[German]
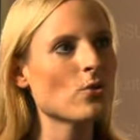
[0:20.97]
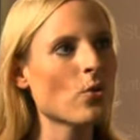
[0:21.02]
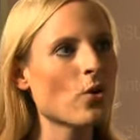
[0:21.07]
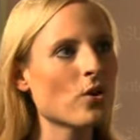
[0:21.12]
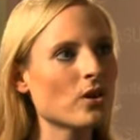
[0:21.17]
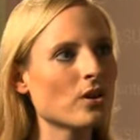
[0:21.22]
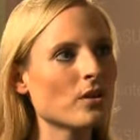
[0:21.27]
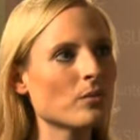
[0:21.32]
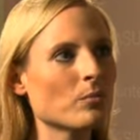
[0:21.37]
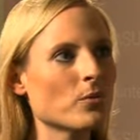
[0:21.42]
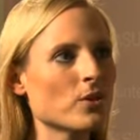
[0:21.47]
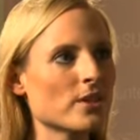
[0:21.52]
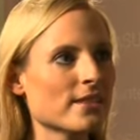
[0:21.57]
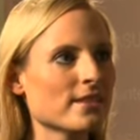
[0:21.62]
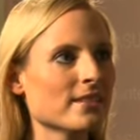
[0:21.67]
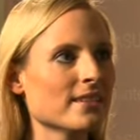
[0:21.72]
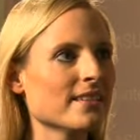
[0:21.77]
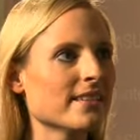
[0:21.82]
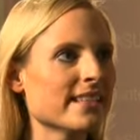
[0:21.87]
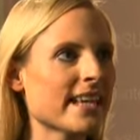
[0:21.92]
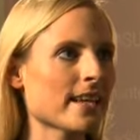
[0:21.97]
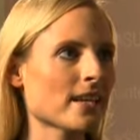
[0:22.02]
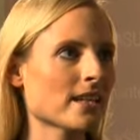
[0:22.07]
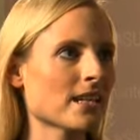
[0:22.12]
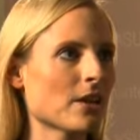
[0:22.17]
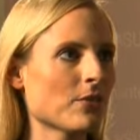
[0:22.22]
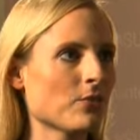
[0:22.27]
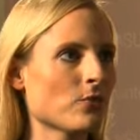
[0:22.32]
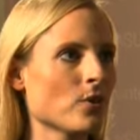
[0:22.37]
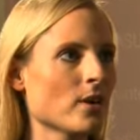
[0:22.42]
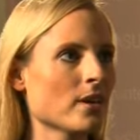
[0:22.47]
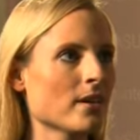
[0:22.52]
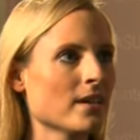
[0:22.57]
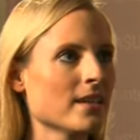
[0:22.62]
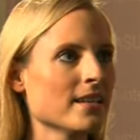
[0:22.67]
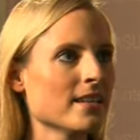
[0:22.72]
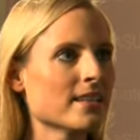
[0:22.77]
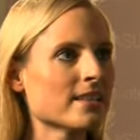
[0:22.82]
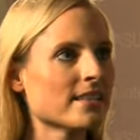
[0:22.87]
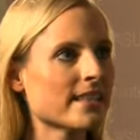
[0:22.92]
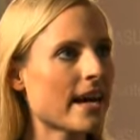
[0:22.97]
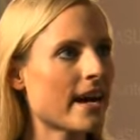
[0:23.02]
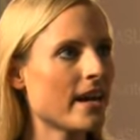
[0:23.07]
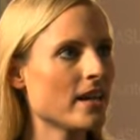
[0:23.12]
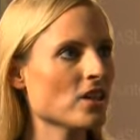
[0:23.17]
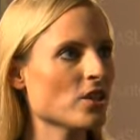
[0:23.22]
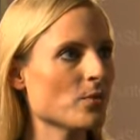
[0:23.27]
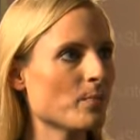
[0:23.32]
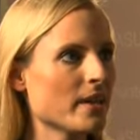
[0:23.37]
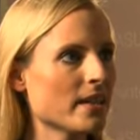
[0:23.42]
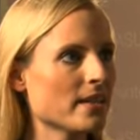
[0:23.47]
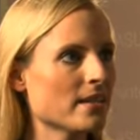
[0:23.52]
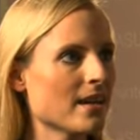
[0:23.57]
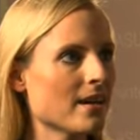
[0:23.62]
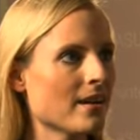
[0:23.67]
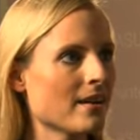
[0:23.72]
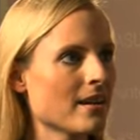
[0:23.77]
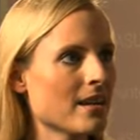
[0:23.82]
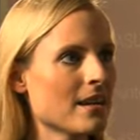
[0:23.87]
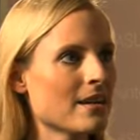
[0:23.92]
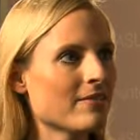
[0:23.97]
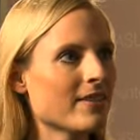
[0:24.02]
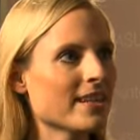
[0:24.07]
Jungen müssen die Zeche dafür zahlen später.